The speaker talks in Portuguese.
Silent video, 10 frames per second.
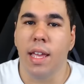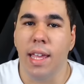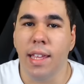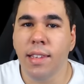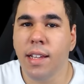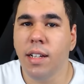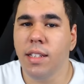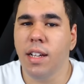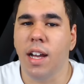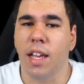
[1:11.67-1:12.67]
entra lá
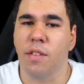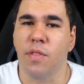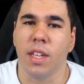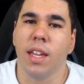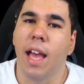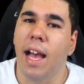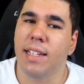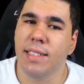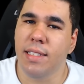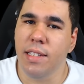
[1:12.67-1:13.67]
na live,
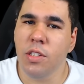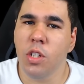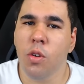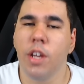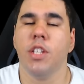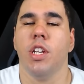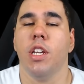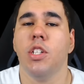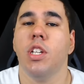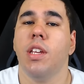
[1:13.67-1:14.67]
assiste com a
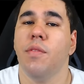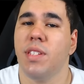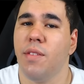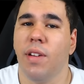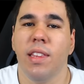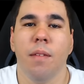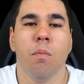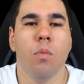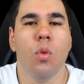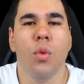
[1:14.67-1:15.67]
gente que você vai ter
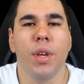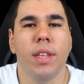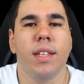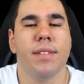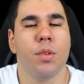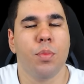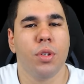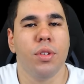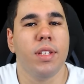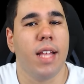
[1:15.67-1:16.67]
muitas
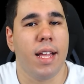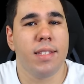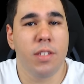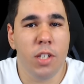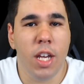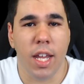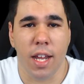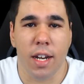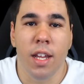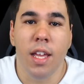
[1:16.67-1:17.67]
oportunidades de
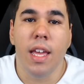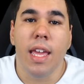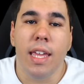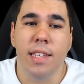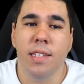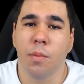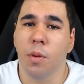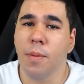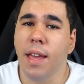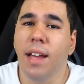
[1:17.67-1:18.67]
ganhar. E se
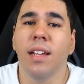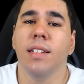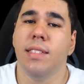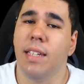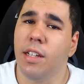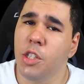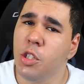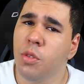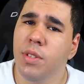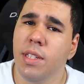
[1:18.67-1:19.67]
bobear, se a
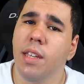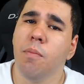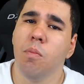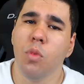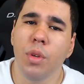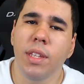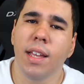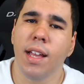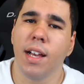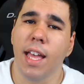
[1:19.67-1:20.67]
gente conseguir
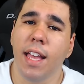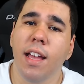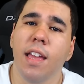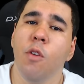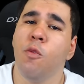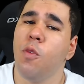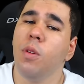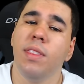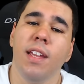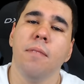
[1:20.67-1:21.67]
muita galera, eu
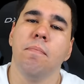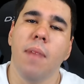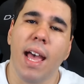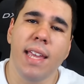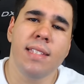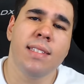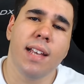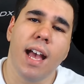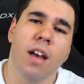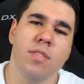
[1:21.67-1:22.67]
vou ter mais
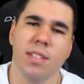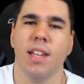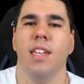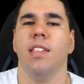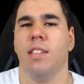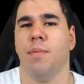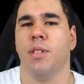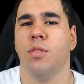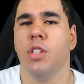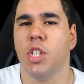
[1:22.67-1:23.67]
carros ainda para
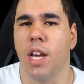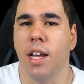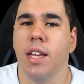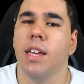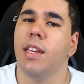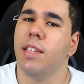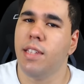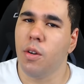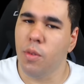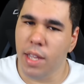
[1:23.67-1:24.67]
sortear.
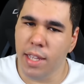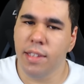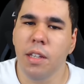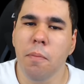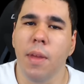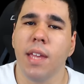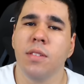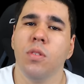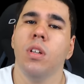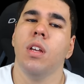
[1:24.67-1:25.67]
Então, entre em
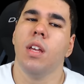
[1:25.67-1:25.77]
peso,